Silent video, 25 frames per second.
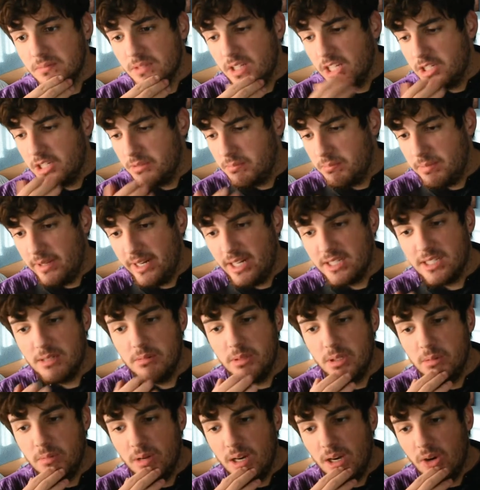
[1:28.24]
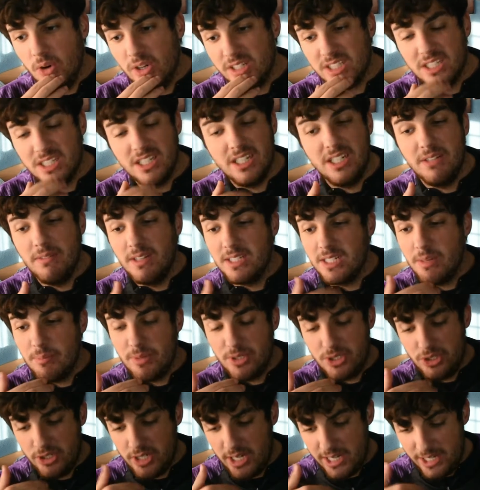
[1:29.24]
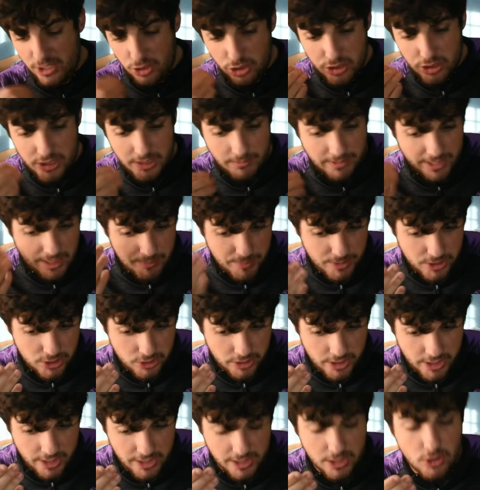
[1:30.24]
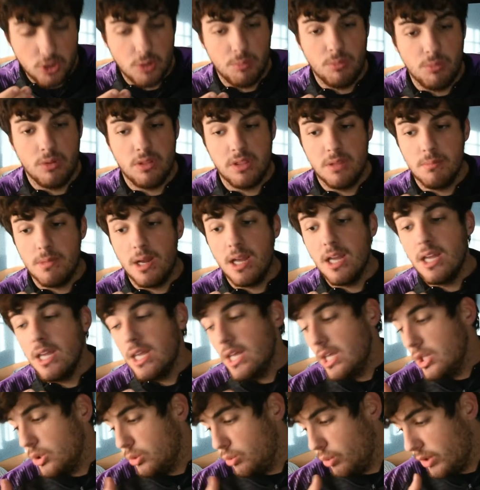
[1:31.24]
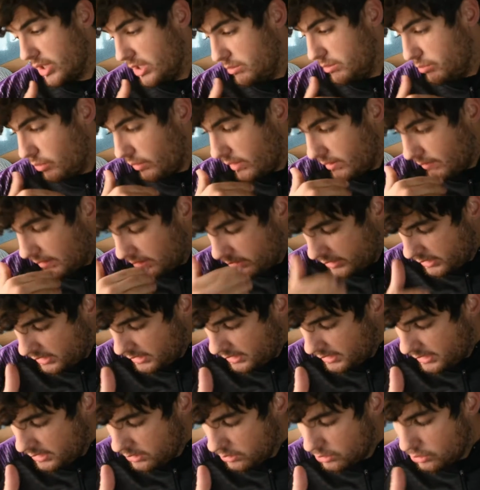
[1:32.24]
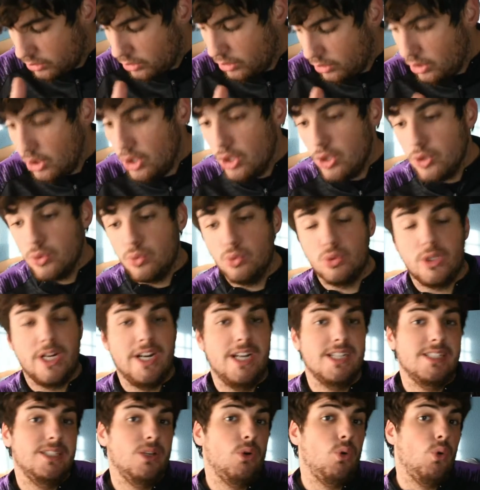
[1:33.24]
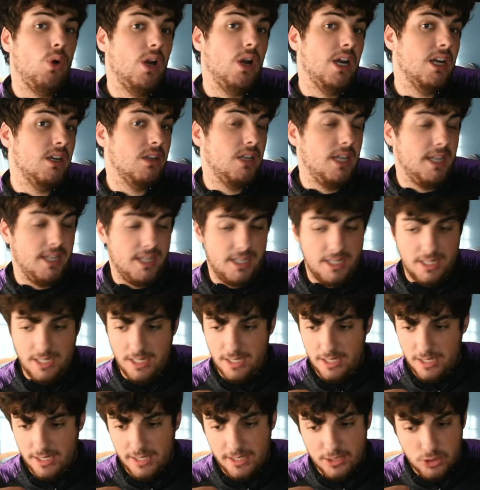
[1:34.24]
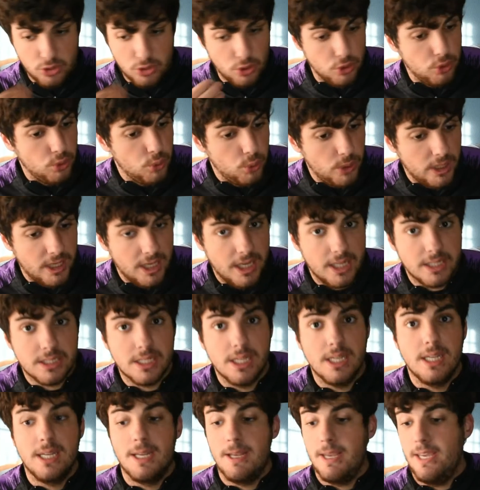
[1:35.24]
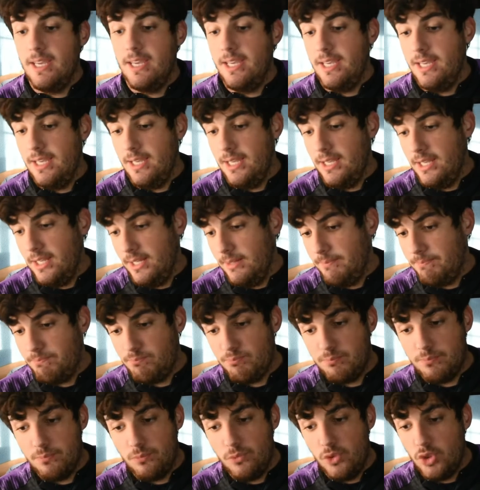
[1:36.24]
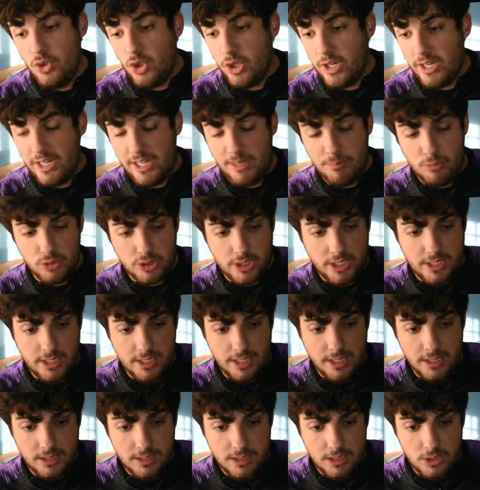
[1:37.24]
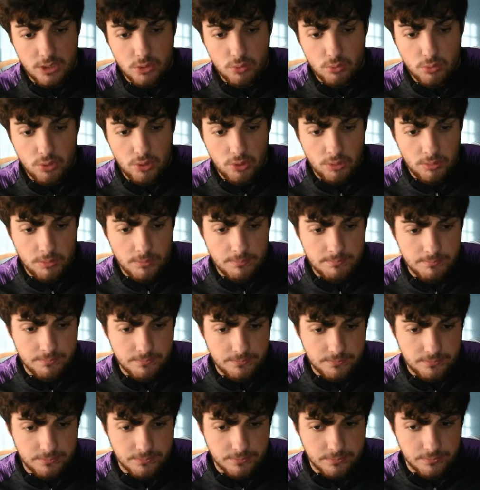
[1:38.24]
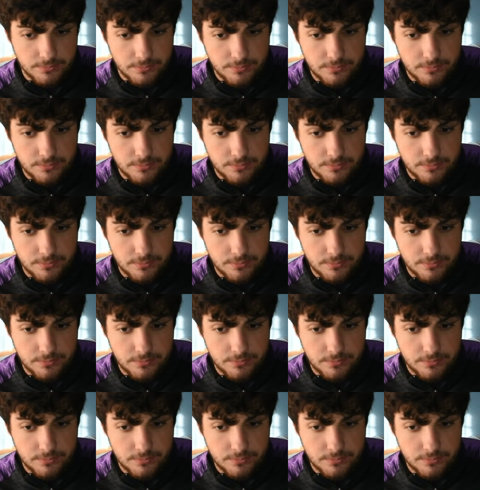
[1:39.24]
esperas al Bilbao, es que ni vas a presionar. Ellos te van a presionar y como encima tu ritmo de balón es lento, tus ganas de jugar eh, son nulas, eh, no queremos ganar el título, mm,